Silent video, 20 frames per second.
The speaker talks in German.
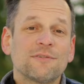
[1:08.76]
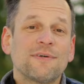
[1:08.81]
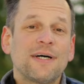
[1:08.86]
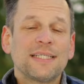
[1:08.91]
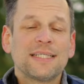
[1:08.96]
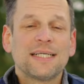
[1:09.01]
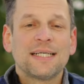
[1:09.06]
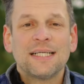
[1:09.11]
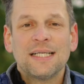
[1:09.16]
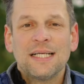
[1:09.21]
so
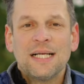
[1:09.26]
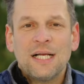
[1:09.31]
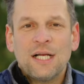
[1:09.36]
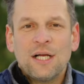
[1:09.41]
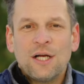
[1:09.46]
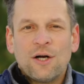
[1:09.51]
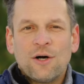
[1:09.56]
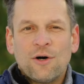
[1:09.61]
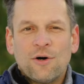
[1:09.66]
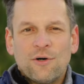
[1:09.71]
weiter.
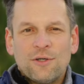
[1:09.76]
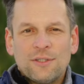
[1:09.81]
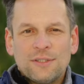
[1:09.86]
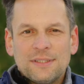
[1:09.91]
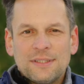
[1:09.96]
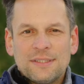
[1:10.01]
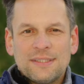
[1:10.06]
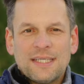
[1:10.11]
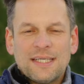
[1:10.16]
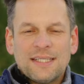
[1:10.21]

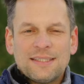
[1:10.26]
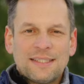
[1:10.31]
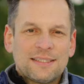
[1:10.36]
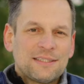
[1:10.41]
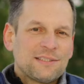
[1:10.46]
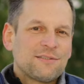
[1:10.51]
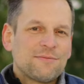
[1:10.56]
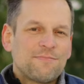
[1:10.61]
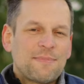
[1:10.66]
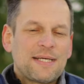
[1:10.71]
Und
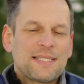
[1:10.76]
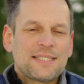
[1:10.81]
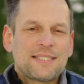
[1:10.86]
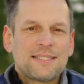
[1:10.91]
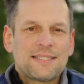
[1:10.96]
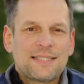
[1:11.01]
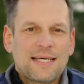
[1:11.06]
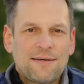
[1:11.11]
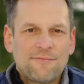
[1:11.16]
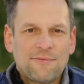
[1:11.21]
das ist
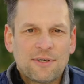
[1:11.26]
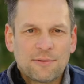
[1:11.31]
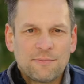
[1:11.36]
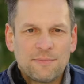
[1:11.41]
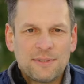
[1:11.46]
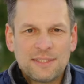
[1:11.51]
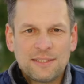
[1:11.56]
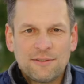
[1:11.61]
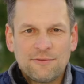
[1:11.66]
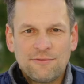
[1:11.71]
meistens einfach ein
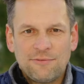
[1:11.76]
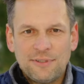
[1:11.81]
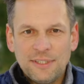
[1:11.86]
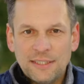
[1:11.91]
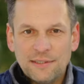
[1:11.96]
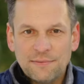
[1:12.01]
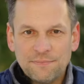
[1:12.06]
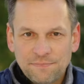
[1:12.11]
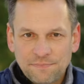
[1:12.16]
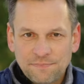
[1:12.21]
bisschen
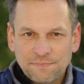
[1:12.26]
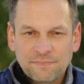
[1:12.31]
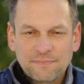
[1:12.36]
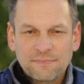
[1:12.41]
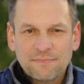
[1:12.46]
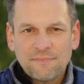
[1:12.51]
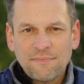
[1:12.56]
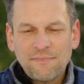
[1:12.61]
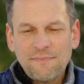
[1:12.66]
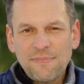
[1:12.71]
viel.
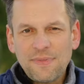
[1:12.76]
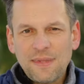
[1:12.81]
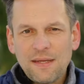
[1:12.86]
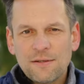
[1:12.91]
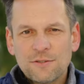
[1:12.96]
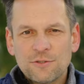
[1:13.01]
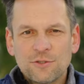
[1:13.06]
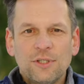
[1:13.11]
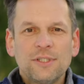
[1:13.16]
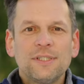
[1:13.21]

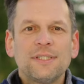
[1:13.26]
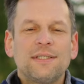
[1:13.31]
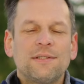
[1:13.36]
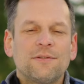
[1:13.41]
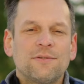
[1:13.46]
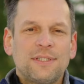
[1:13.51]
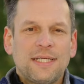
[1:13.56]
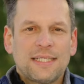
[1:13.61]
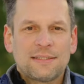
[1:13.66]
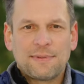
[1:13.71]
Man sollte
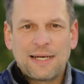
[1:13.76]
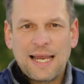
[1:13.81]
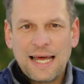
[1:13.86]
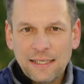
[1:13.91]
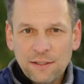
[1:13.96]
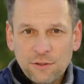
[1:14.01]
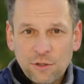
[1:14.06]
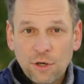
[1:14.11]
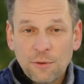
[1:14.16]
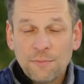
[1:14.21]
den Hund erstmal
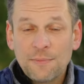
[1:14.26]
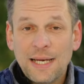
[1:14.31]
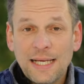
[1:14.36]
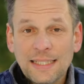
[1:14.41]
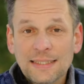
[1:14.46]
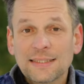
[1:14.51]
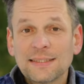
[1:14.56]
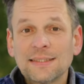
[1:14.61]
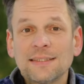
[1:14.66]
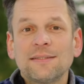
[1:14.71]
ankommen
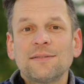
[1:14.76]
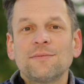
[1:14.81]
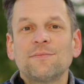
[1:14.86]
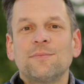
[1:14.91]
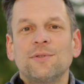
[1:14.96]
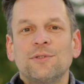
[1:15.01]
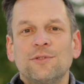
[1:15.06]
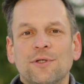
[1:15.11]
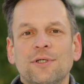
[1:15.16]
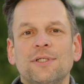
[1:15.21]
lassen,
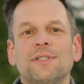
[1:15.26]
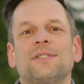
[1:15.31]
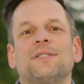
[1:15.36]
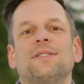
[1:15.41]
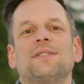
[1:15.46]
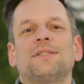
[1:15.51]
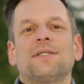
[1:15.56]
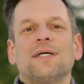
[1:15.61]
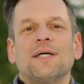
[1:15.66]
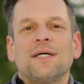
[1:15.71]

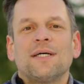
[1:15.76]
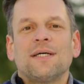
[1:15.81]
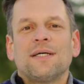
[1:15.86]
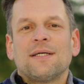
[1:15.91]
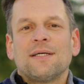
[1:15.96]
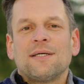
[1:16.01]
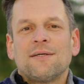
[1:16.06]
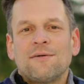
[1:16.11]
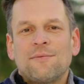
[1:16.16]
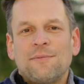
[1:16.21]
bedeutet,
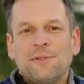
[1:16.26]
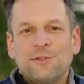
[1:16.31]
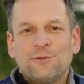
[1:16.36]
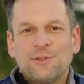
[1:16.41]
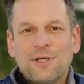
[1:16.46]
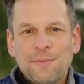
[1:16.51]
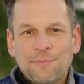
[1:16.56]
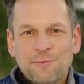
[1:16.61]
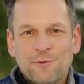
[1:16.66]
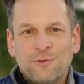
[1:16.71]
wenn man den
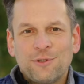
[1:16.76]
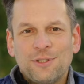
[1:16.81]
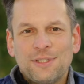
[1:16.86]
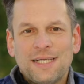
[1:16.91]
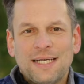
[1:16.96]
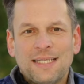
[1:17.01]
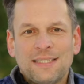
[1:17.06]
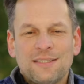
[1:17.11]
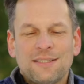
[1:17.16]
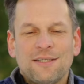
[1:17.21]
Hund
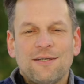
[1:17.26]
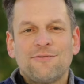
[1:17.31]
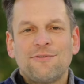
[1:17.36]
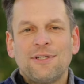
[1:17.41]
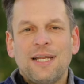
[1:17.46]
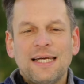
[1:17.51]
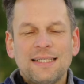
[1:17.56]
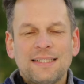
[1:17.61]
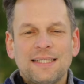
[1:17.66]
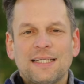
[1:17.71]
abgeholt hat,
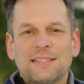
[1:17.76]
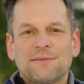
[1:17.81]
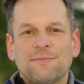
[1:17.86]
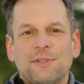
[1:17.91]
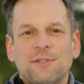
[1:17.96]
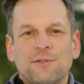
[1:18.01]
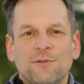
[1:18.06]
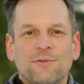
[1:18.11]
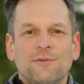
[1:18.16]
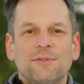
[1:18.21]
vielleicht
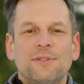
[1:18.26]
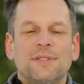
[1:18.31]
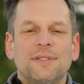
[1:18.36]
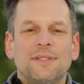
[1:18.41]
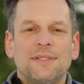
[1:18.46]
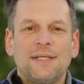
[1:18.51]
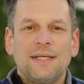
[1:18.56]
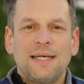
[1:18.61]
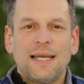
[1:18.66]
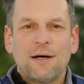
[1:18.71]
erstmal eine
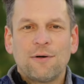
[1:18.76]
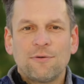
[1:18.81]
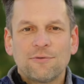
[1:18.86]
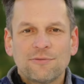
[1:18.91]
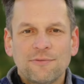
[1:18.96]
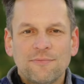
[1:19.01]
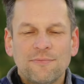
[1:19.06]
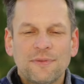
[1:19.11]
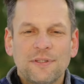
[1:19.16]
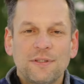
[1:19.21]
Runde
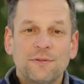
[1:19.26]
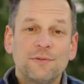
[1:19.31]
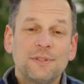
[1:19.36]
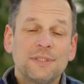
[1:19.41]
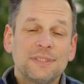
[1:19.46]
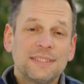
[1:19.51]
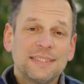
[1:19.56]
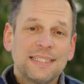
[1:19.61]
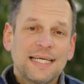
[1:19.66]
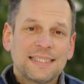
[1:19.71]
laufen. Die
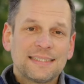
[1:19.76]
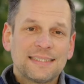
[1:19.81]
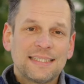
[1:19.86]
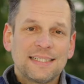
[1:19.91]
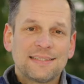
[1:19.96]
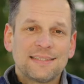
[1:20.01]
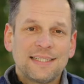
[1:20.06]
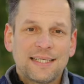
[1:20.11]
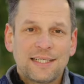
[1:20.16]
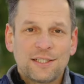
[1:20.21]
Hunde sind ja
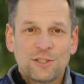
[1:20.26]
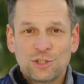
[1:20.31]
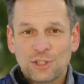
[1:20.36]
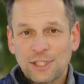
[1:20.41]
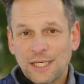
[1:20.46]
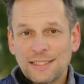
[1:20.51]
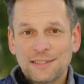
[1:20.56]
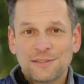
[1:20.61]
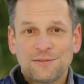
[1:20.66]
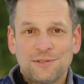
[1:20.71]
sehr, sehr
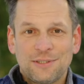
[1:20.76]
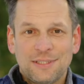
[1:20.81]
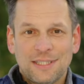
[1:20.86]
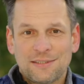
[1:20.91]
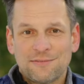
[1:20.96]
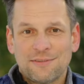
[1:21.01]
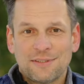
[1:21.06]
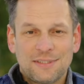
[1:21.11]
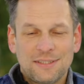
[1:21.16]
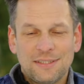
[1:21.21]
gestresst durch
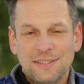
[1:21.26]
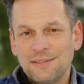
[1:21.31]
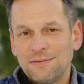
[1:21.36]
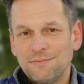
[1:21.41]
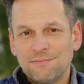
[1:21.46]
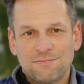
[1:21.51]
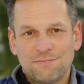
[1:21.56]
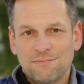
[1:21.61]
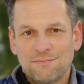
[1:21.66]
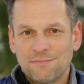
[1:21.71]
das, was sie
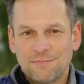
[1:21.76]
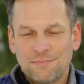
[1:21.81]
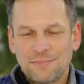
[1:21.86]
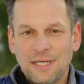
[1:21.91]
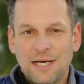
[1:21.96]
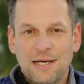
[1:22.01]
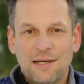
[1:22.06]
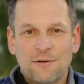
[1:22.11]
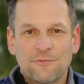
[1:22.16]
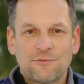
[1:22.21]

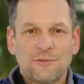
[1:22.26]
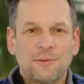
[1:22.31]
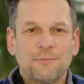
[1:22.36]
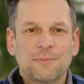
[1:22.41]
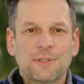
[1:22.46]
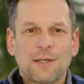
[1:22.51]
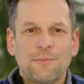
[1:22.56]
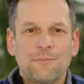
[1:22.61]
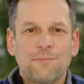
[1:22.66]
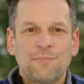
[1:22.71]
ja, auf
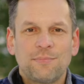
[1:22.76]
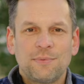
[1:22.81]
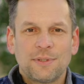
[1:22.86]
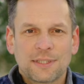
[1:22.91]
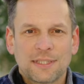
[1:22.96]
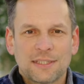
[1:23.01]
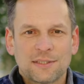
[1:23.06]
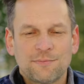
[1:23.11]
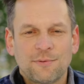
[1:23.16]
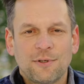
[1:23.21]
dem
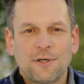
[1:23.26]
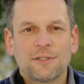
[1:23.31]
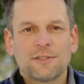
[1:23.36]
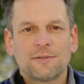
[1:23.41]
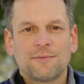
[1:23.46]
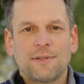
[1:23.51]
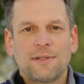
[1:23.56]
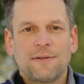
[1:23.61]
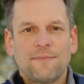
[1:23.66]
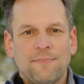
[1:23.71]

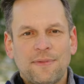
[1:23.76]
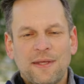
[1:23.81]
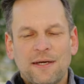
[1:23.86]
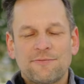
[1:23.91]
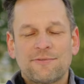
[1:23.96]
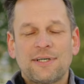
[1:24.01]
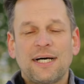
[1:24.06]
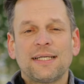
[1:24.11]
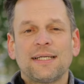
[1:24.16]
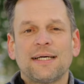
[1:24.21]
Transport äh,
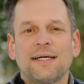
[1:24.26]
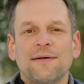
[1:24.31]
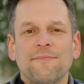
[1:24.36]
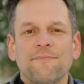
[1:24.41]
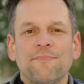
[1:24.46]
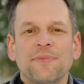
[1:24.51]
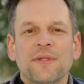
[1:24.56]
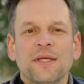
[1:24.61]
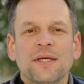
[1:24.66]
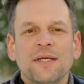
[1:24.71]
erfahren
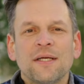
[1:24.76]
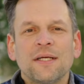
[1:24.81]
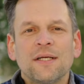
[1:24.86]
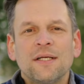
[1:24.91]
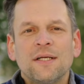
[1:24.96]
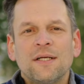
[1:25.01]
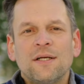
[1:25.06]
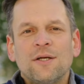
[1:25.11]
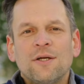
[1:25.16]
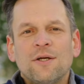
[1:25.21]
haben.
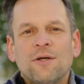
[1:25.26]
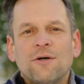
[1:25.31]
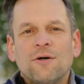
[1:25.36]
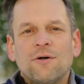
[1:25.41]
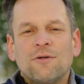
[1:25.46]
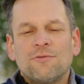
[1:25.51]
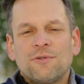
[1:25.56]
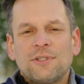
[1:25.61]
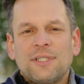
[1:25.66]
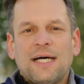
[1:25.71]

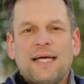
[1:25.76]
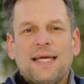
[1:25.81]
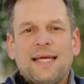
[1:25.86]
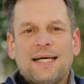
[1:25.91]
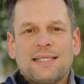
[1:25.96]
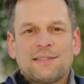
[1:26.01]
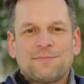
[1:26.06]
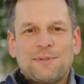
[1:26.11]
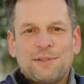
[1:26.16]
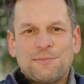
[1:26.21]
Und von daher
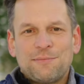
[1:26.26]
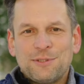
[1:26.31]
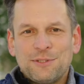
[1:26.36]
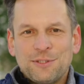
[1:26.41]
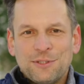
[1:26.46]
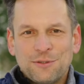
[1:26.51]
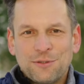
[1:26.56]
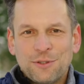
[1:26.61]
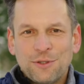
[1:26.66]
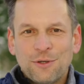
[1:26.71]
erstmal ein
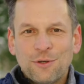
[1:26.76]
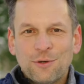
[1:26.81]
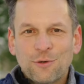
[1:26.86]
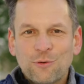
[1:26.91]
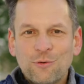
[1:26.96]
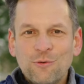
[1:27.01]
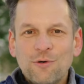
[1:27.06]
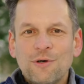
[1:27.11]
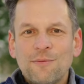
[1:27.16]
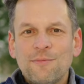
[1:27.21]
bisschen
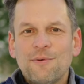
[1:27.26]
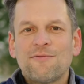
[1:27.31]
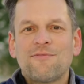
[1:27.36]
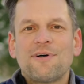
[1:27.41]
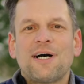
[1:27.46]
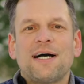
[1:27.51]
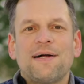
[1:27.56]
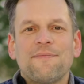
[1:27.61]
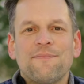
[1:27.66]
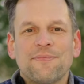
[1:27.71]
Ruhe
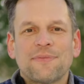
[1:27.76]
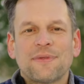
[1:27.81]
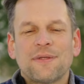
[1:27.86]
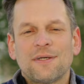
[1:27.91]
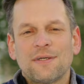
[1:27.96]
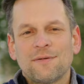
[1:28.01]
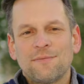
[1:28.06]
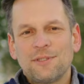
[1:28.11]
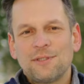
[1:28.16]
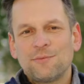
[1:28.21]
bewahren,
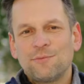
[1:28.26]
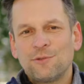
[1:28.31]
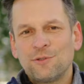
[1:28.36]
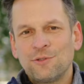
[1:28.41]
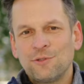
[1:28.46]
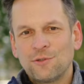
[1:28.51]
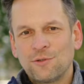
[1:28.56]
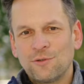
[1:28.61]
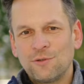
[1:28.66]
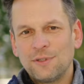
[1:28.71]
mit dem
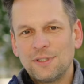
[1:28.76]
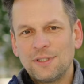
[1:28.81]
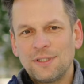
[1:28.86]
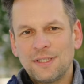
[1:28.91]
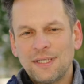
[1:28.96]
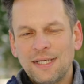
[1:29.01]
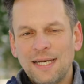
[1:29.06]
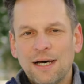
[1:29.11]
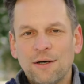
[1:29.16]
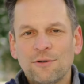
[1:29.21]
Hund eine
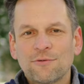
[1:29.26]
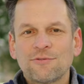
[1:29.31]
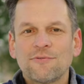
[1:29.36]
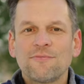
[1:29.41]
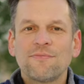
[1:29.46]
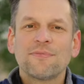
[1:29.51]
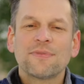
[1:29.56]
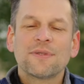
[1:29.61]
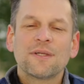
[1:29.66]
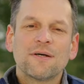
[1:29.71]
Runde
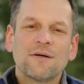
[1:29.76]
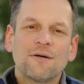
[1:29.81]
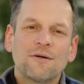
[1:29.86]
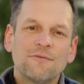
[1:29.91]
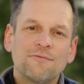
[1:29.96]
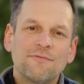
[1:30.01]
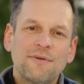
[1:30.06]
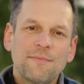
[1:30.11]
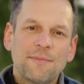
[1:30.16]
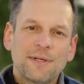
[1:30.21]
laufen
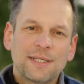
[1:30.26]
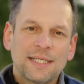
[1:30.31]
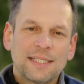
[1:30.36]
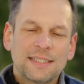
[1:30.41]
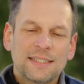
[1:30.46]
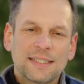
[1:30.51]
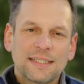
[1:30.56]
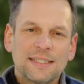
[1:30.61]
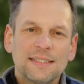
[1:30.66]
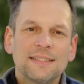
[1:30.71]
und wenn man
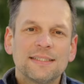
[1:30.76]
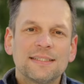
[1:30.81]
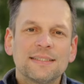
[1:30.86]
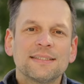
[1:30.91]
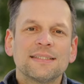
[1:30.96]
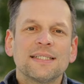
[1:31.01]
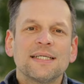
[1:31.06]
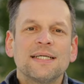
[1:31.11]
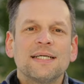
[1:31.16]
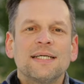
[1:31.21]
dann drin ist,